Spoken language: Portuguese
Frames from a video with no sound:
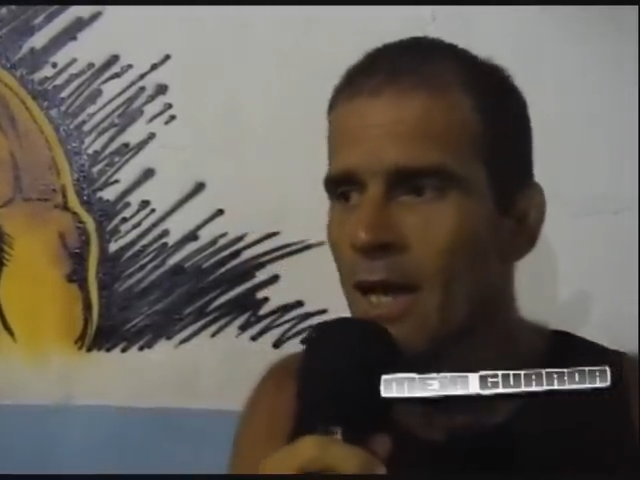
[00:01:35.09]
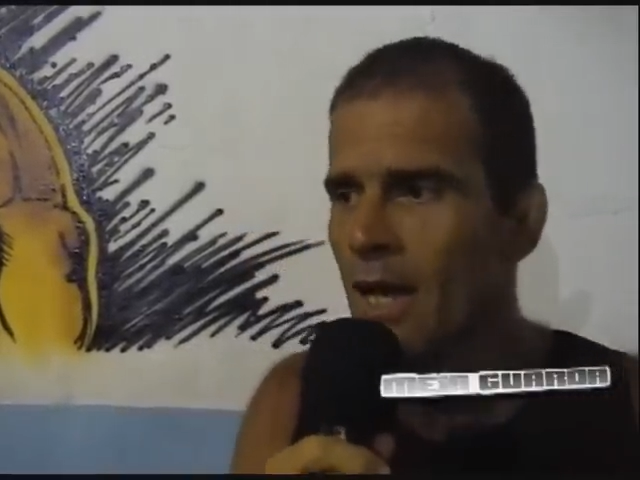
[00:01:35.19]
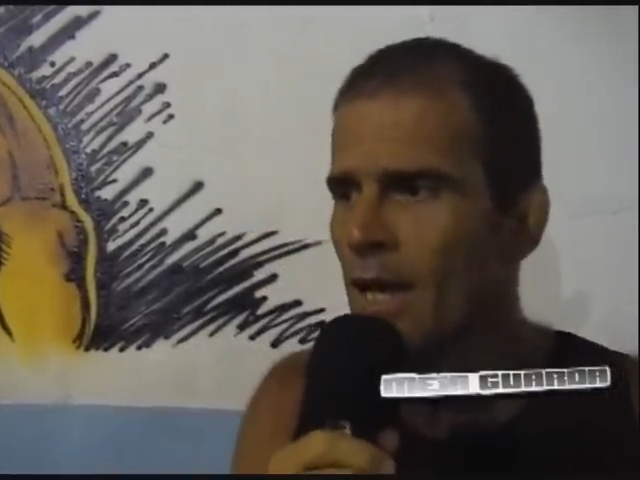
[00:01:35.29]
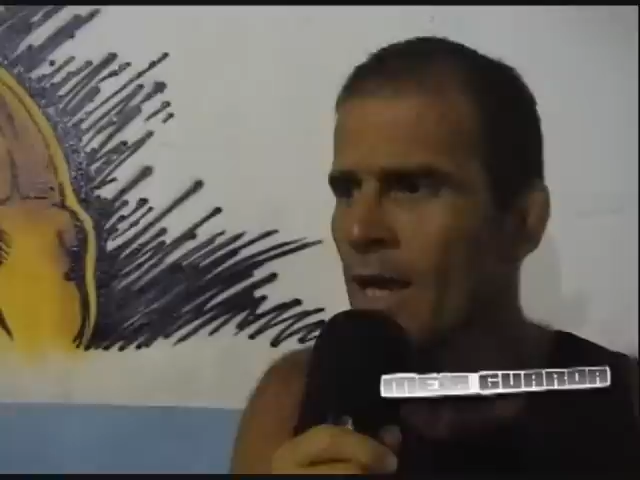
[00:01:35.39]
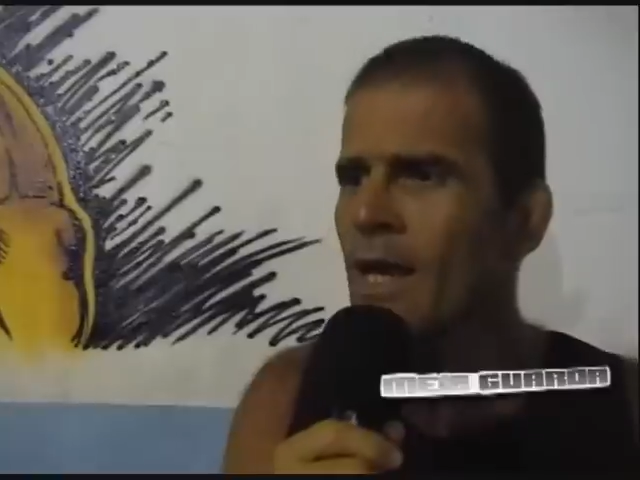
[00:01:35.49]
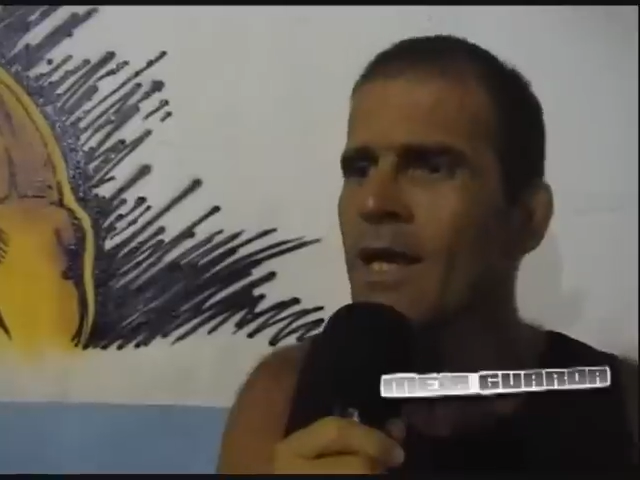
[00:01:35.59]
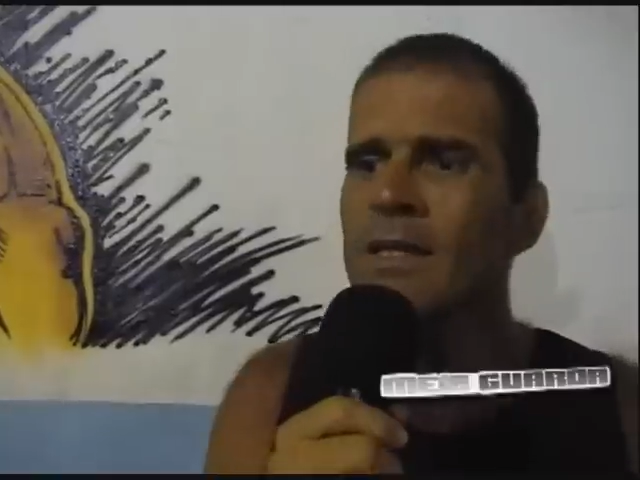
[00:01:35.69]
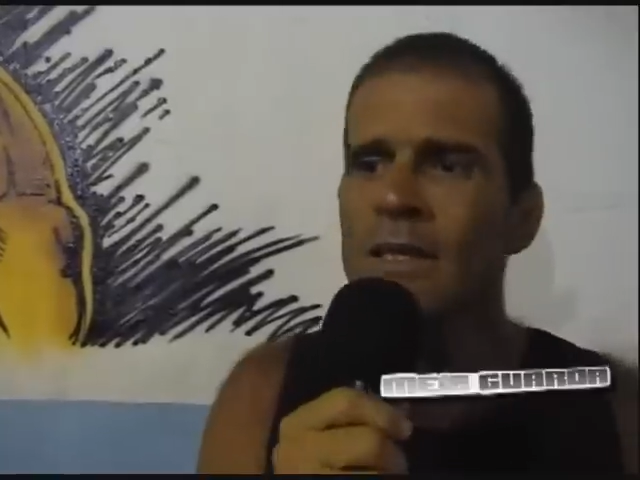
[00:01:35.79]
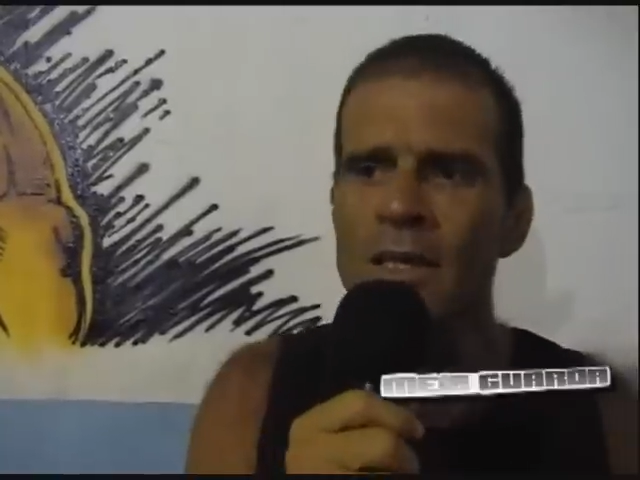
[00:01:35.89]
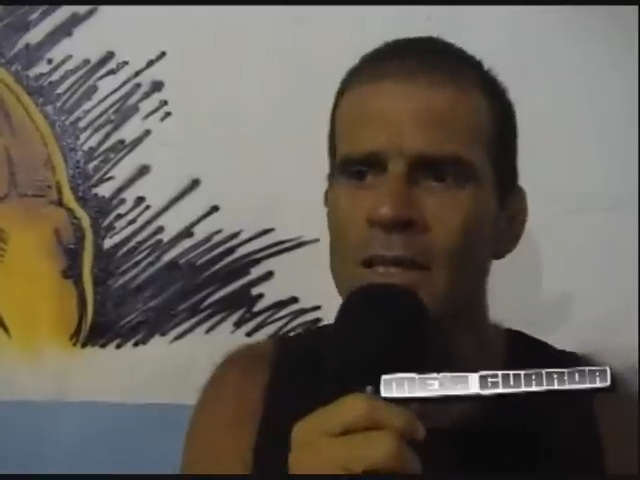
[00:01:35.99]
É,
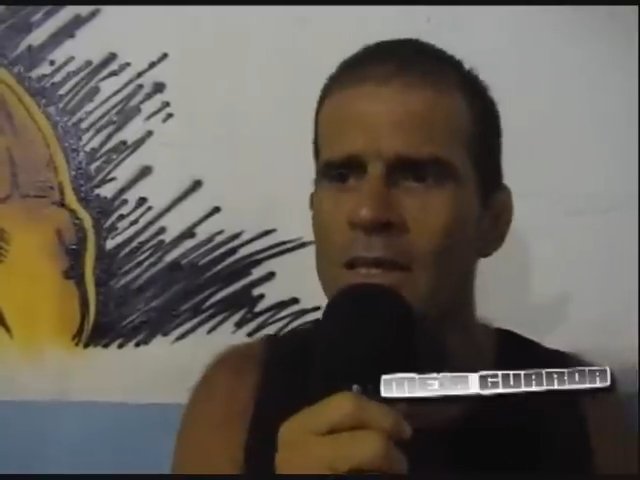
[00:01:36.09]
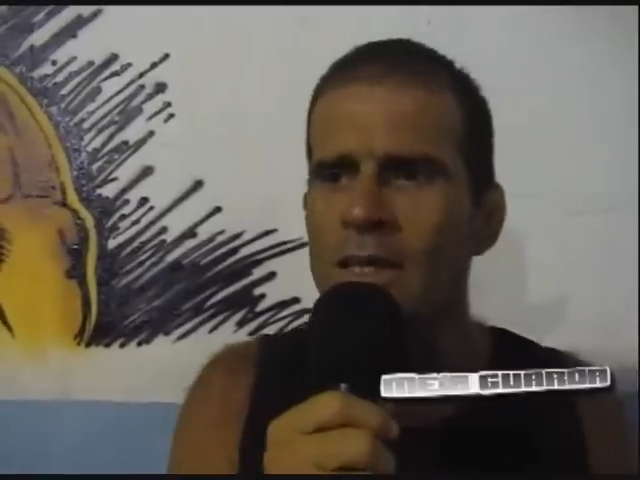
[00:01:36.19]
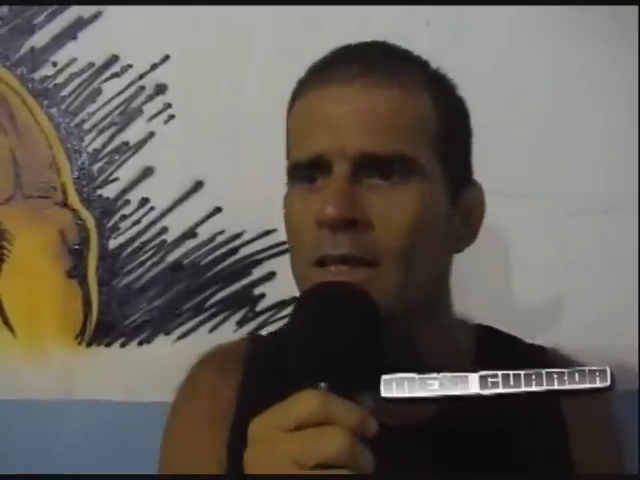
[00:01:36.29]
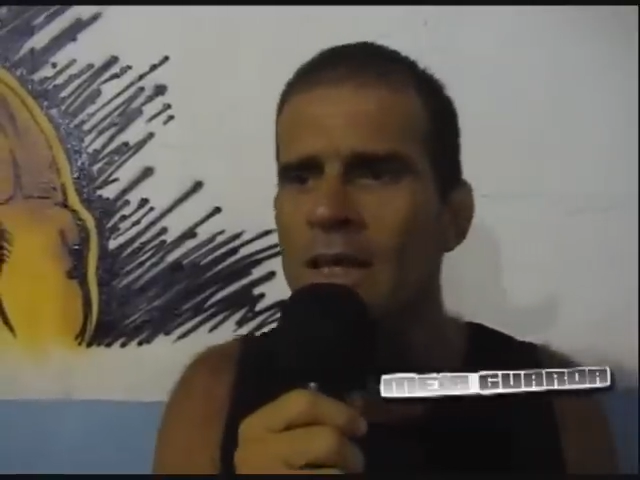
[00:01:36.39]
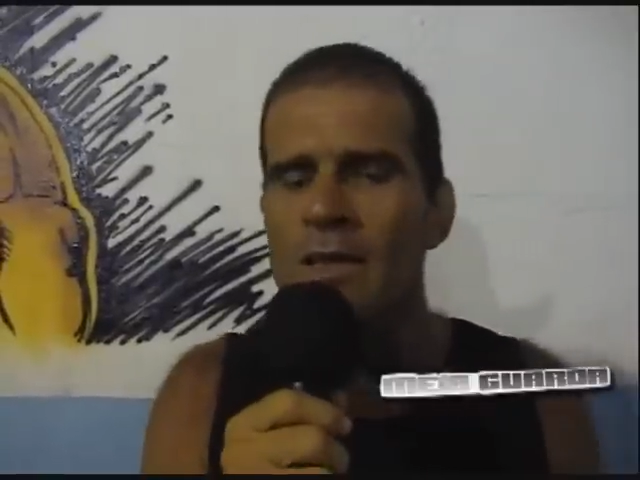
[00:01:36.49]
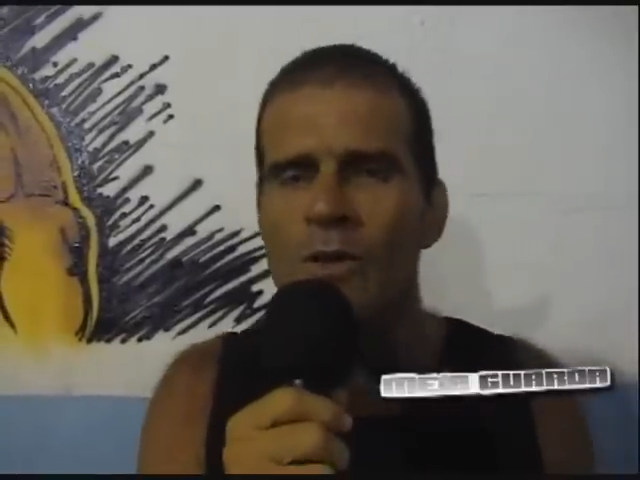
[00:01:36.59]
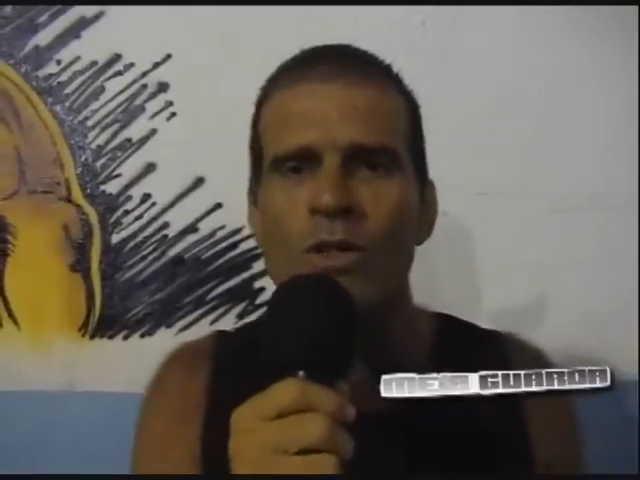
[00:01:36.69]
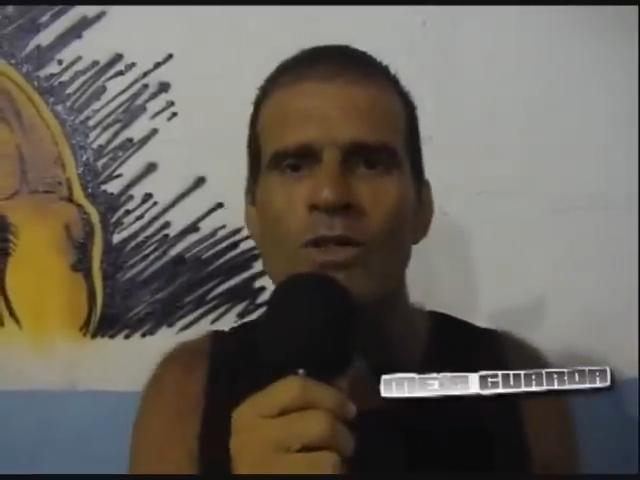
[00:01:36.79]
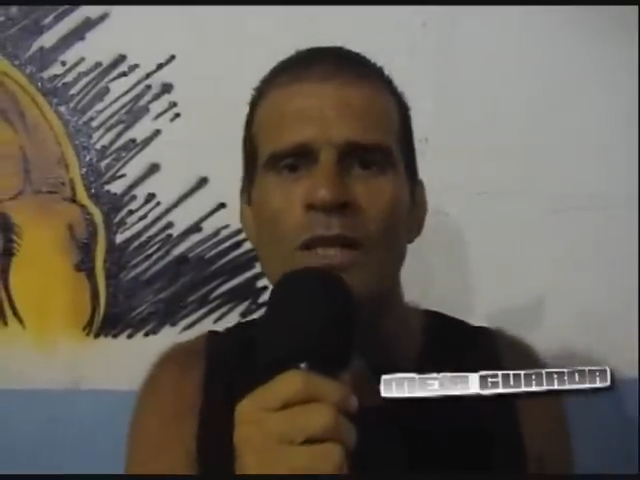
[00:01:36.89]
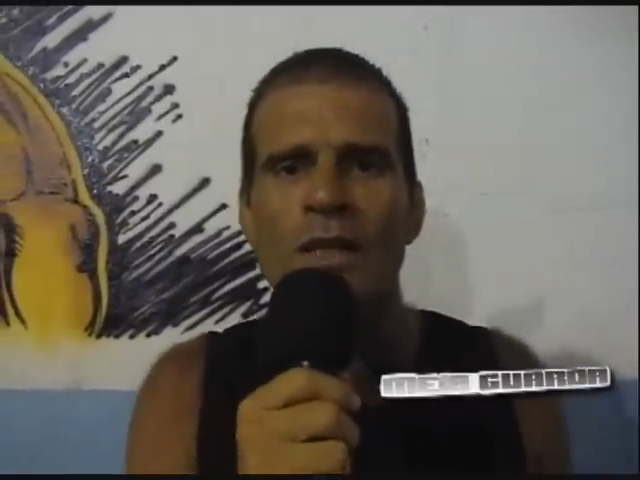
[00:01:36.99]
e entre
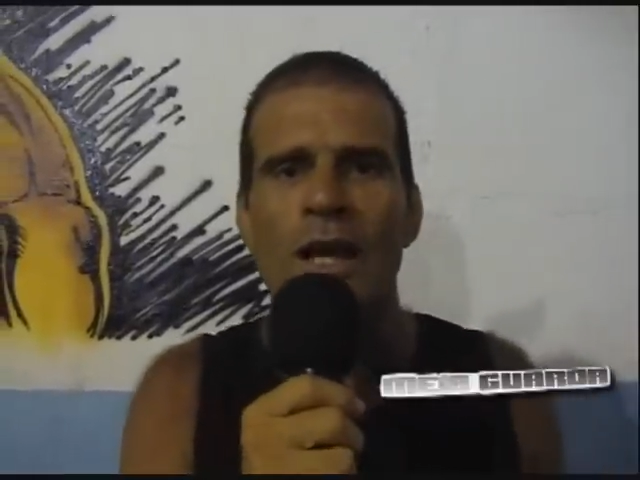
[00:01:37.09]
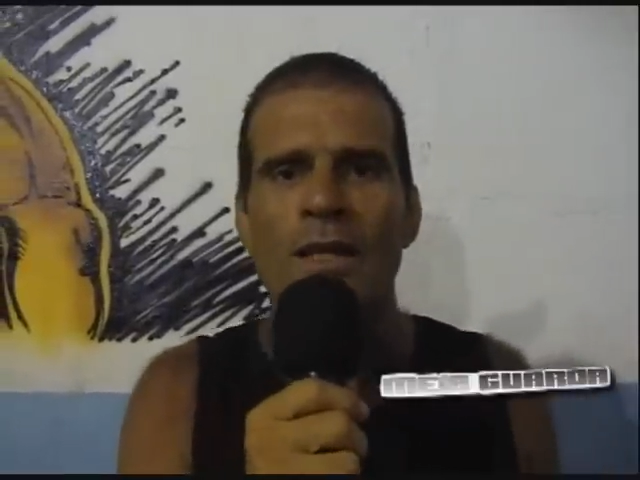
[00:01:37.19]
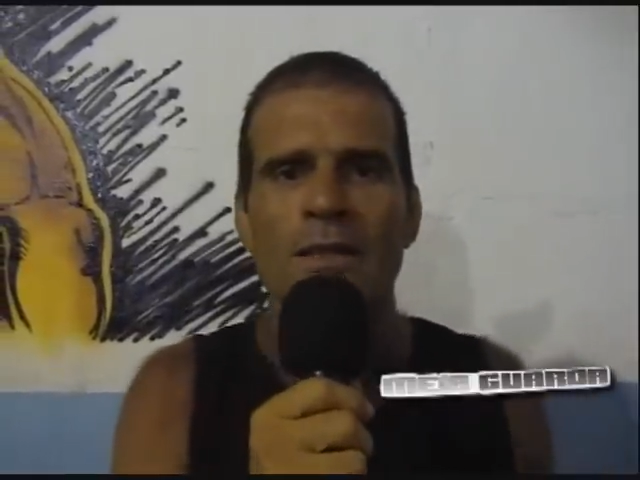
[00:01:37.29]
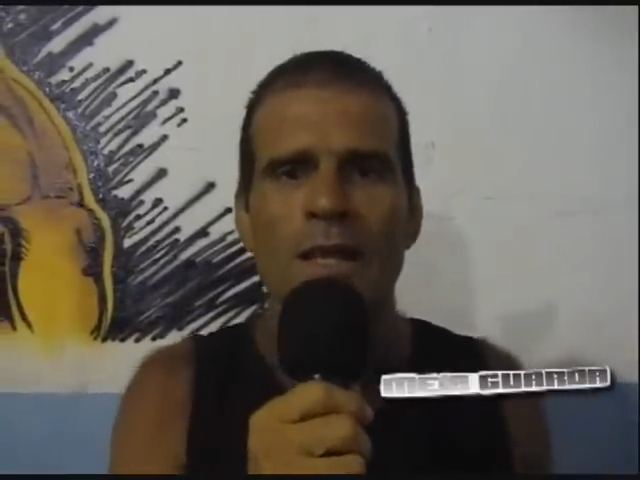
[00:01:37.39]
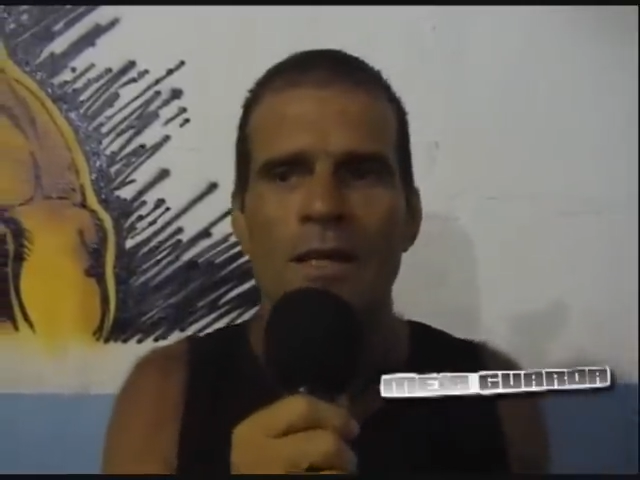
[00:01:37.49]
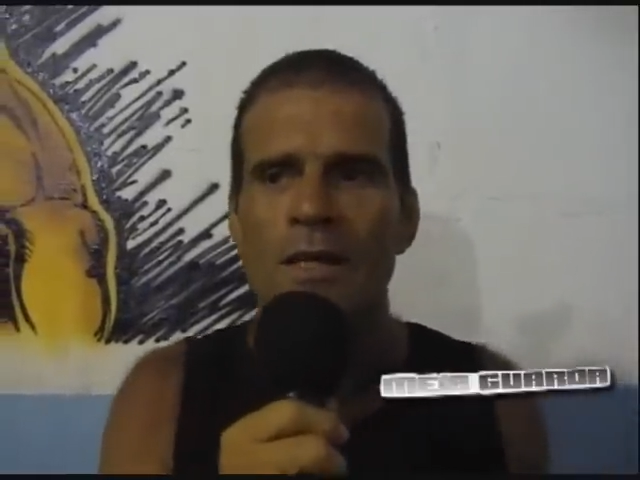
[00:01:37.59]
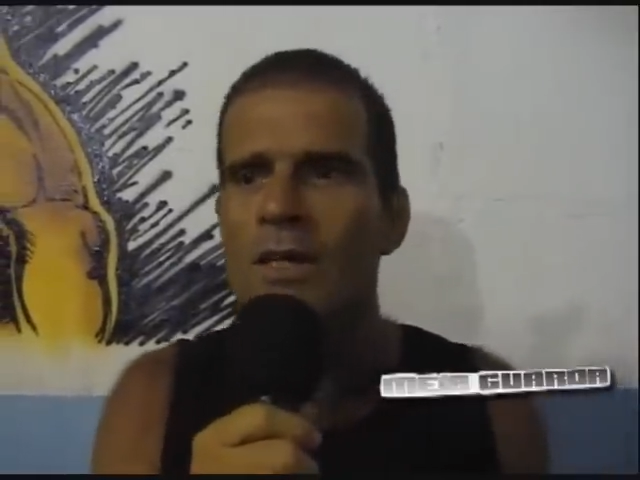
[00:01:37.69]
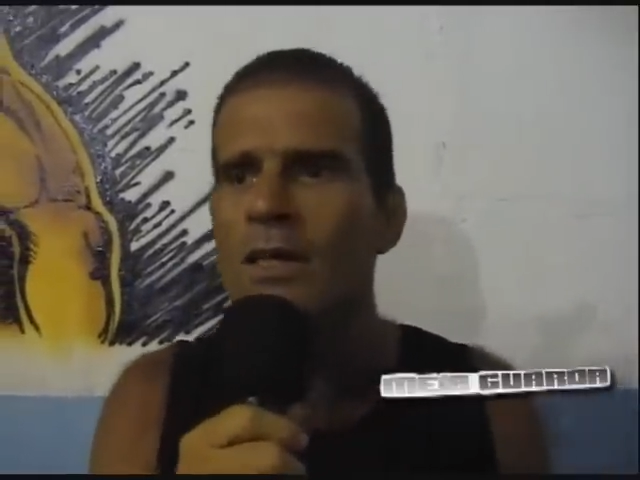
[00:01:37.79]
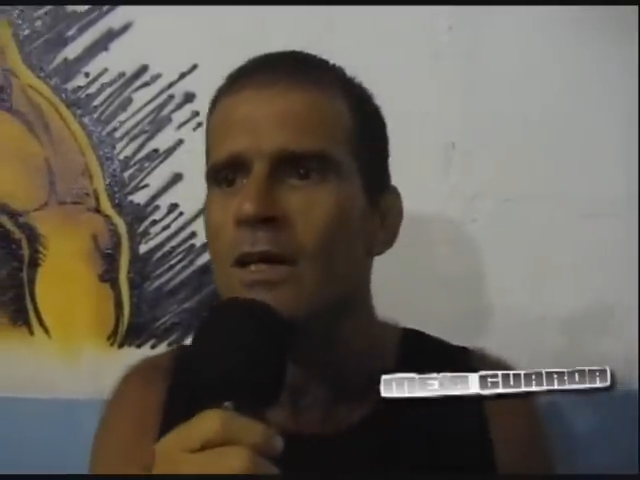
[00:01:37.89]
outros atletas aí